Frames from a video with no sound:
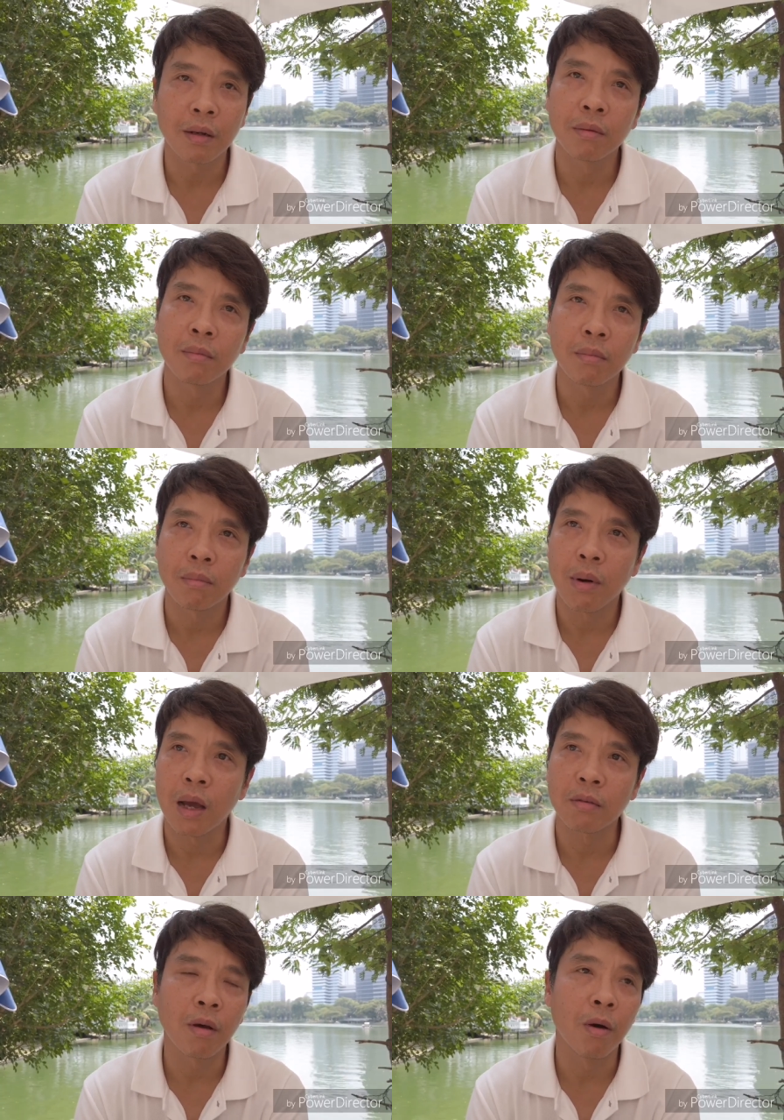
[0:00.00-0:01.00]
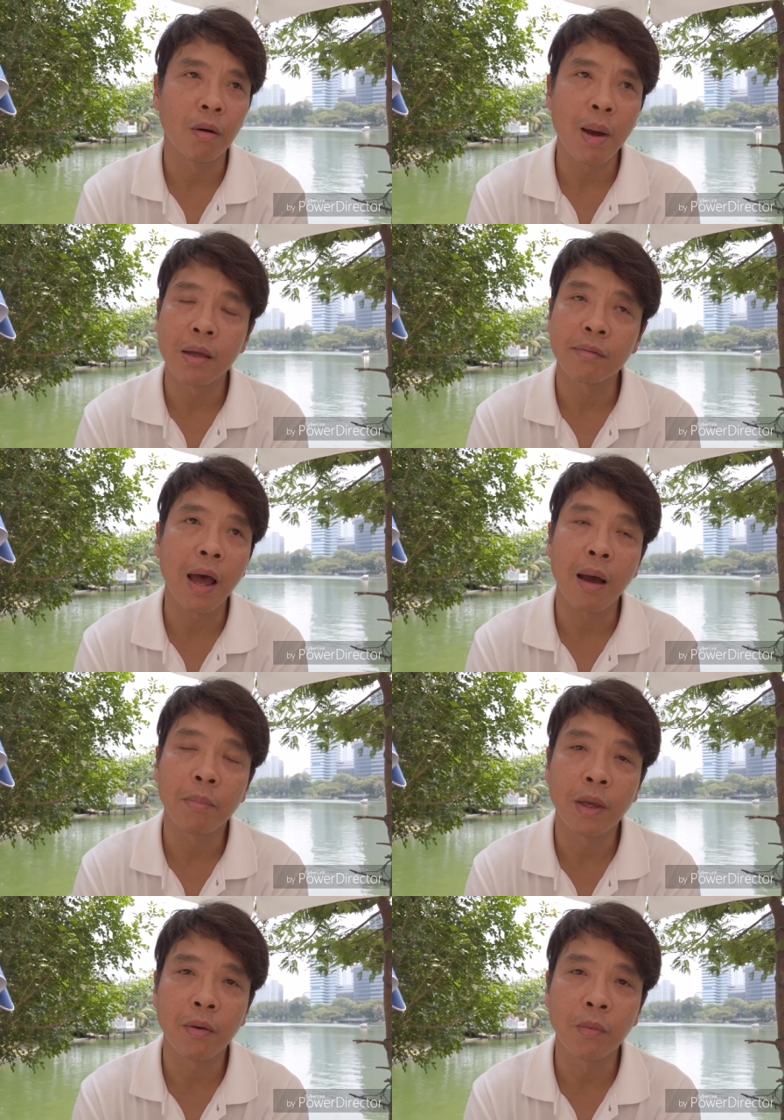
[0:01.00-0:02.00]
สักบ่ายสองบ่ายสาม
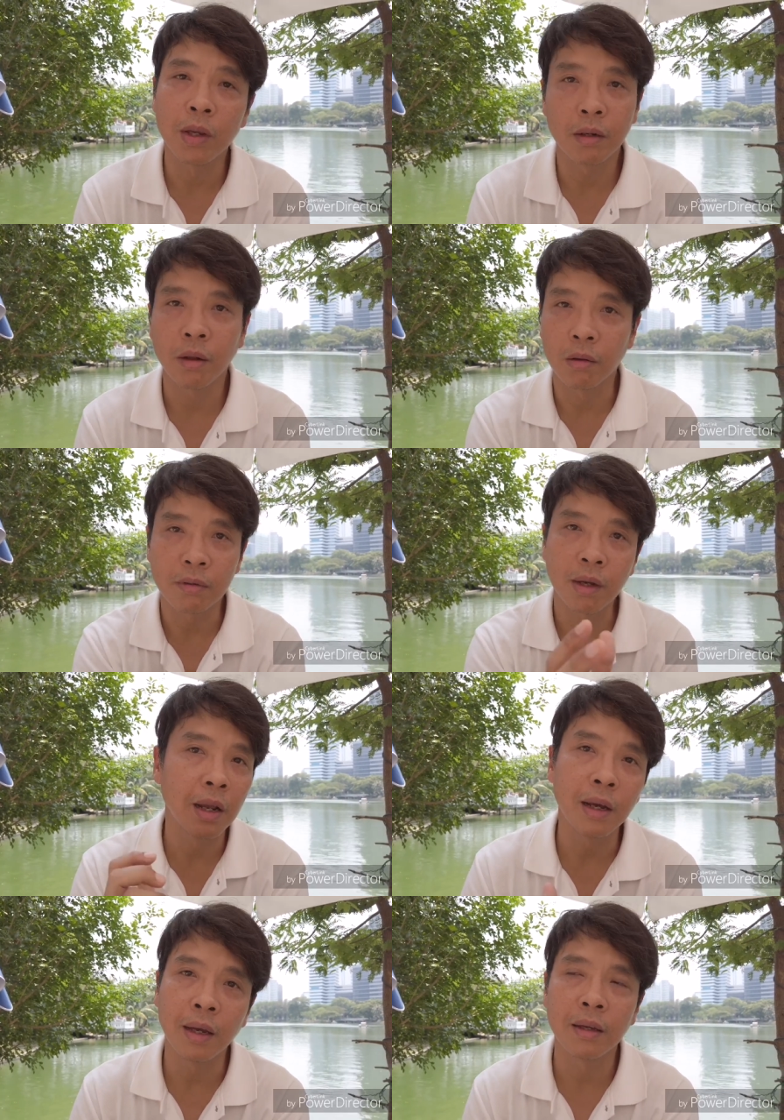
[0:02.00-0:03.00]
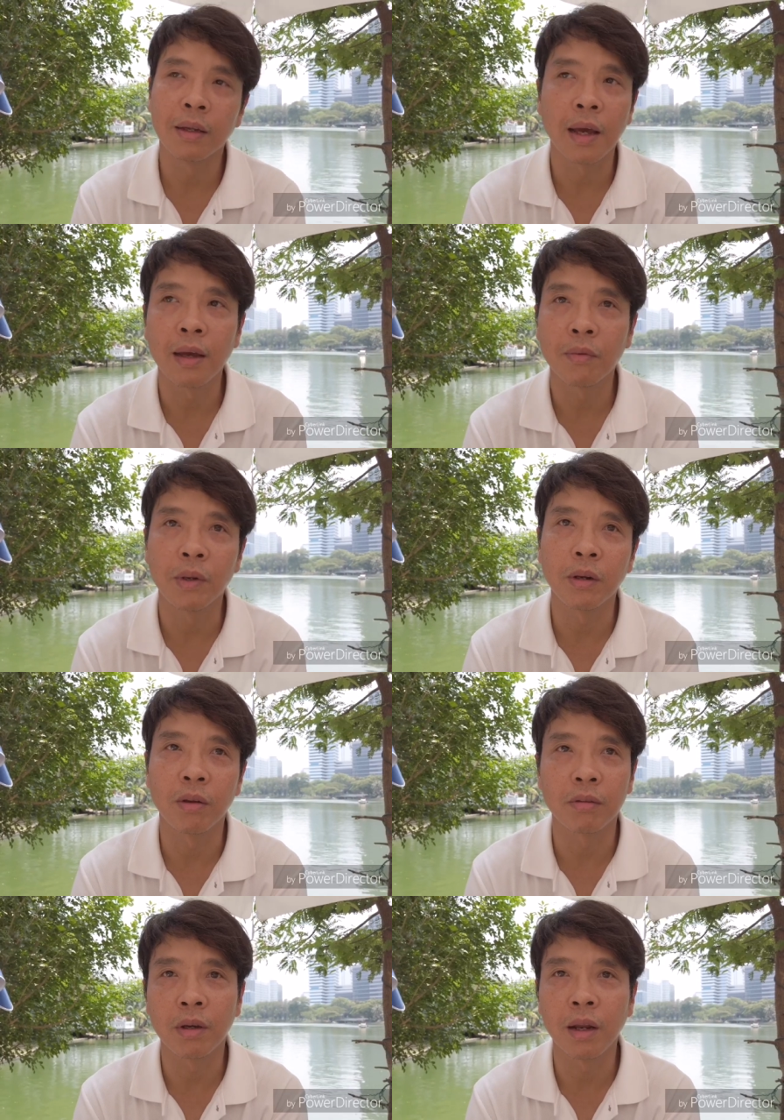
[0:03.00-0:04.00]
เนี้ยวิ่งถอดเสื้อเลยนะวิ่งถ
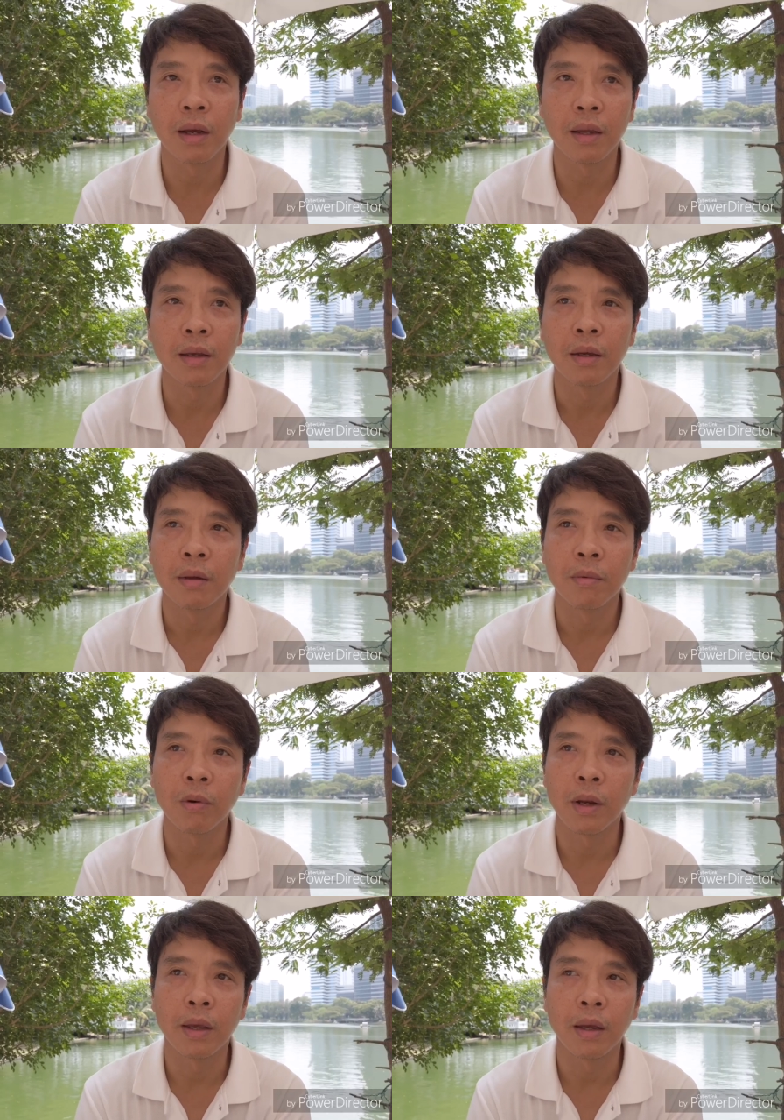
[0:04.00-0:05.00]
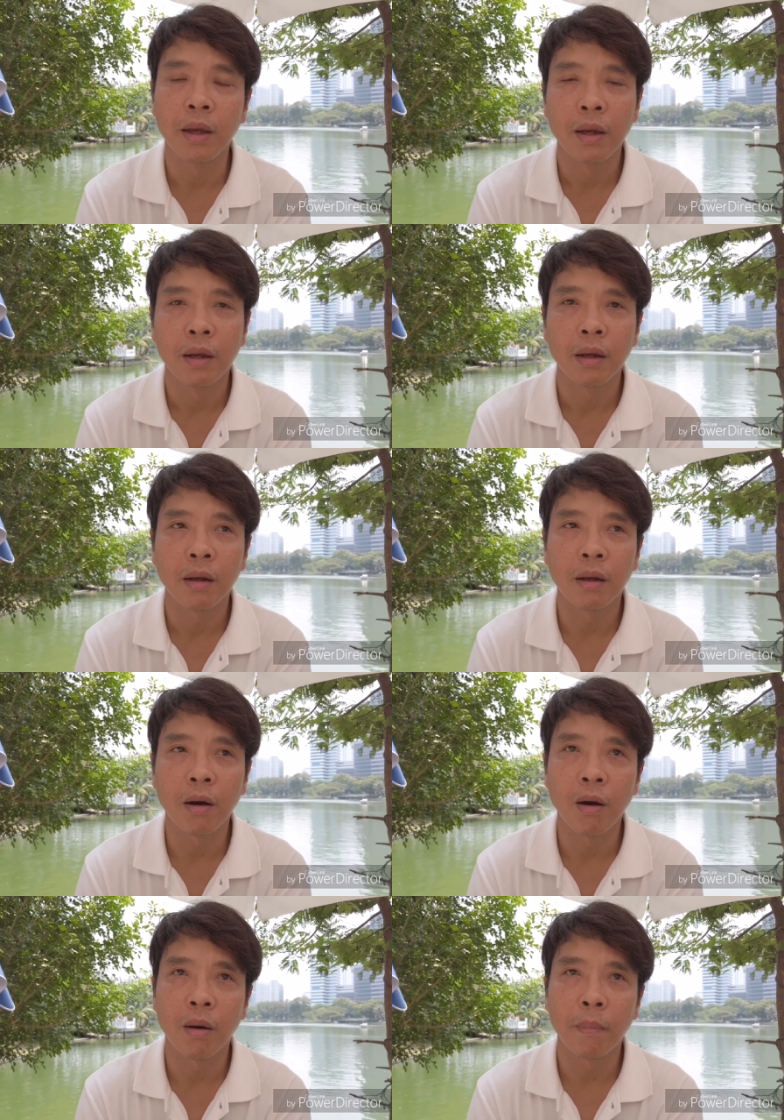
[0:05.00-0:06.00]
อดเสื้อเลย พวกนี้
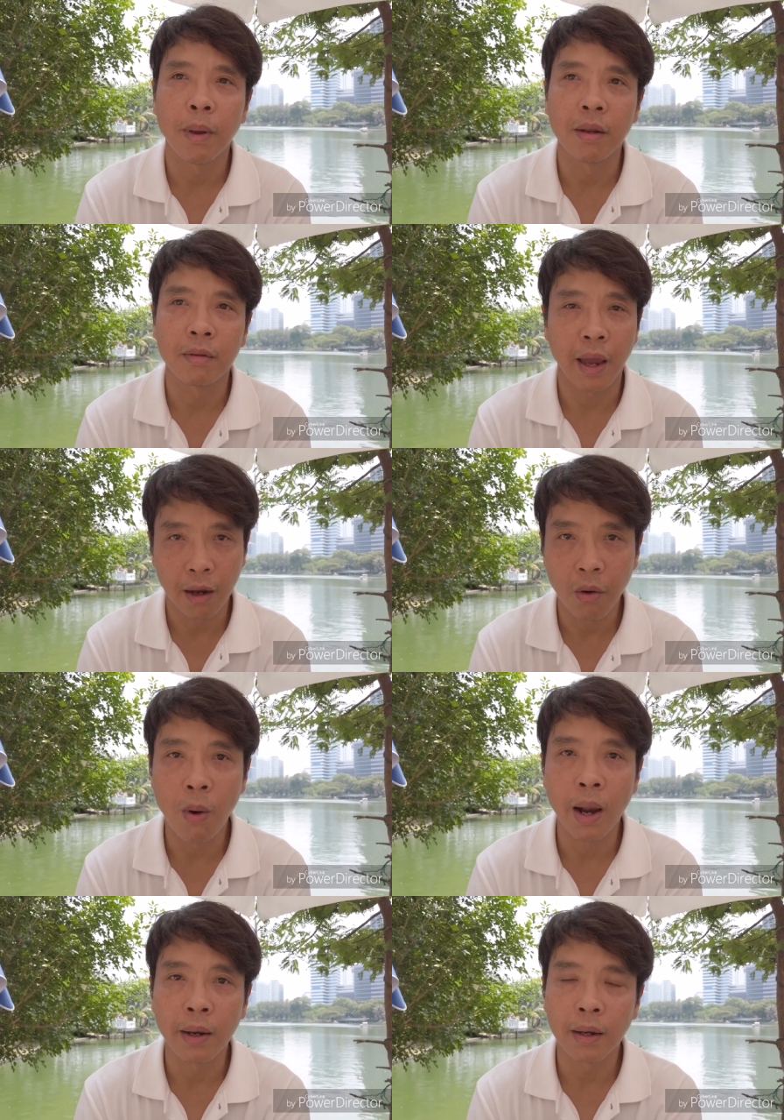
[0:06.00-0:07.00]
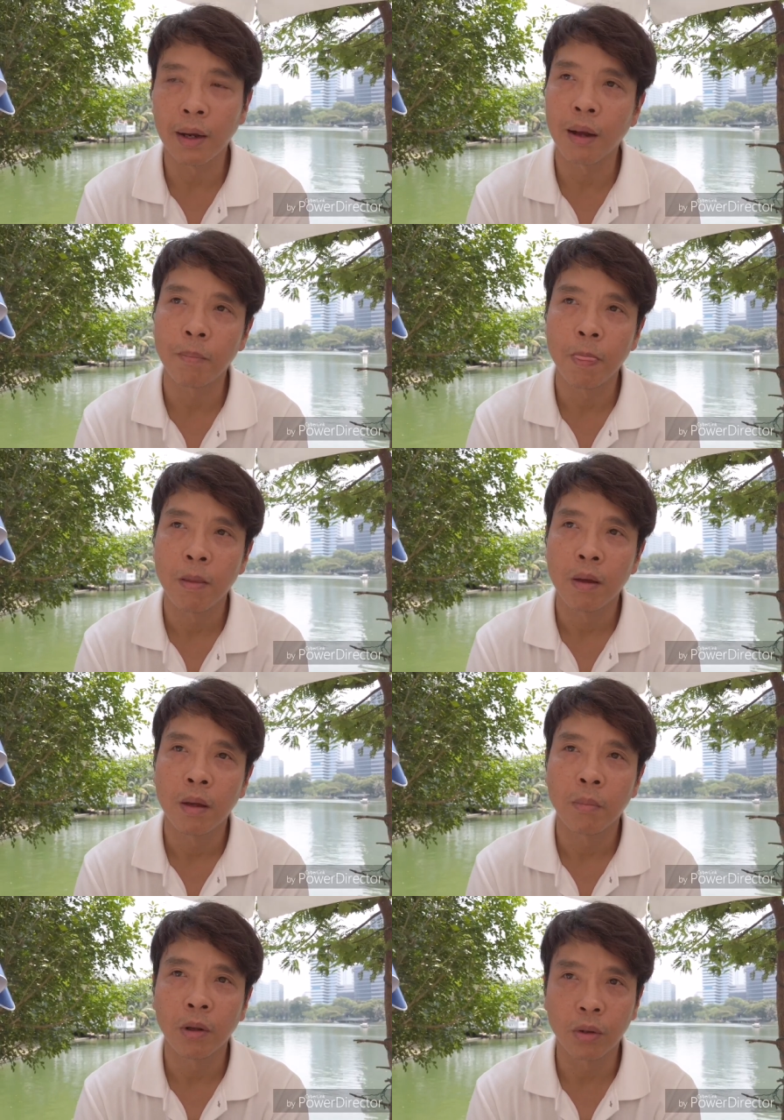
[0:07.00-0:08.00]
ก็เป็นแสงกลางวันนะครับ
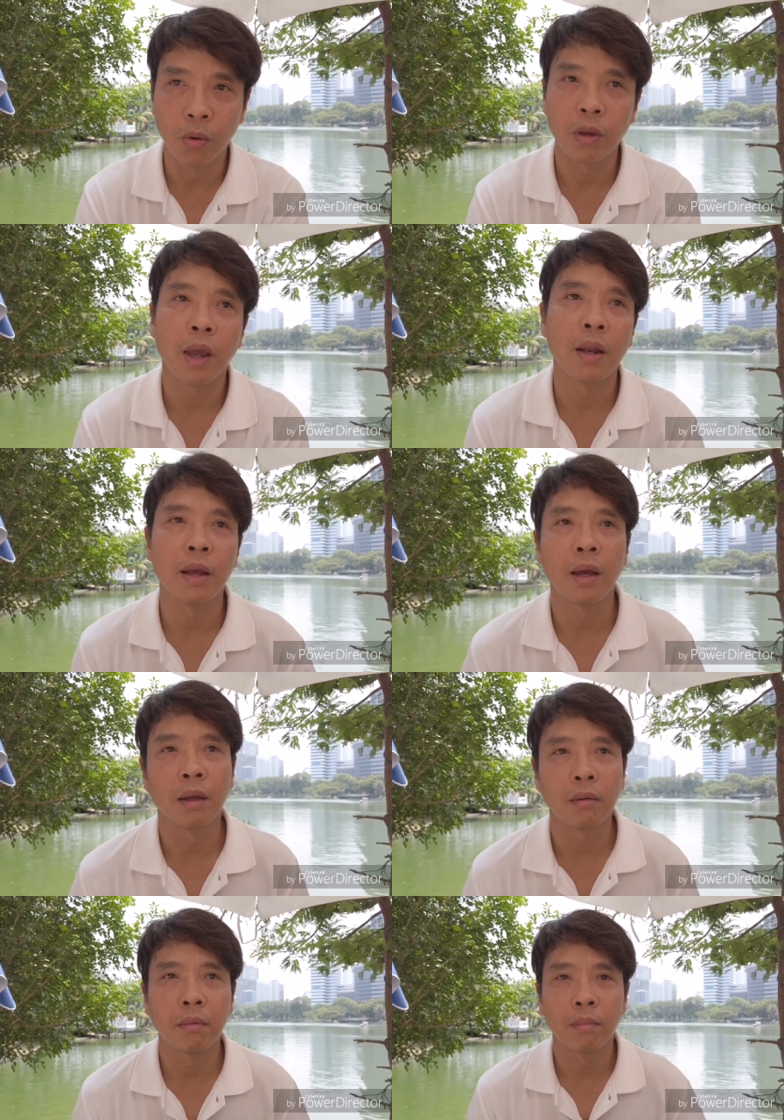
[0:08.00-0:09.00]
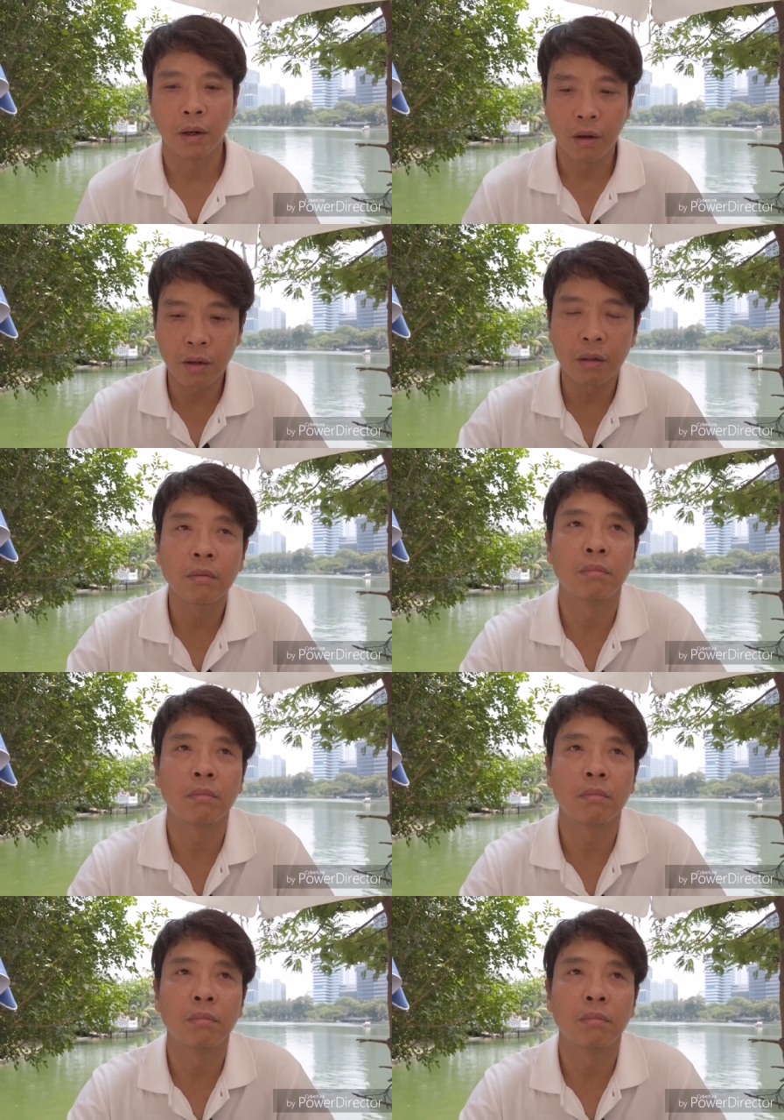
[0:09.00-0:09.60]
พอตกเย็นเนี่ยมันก็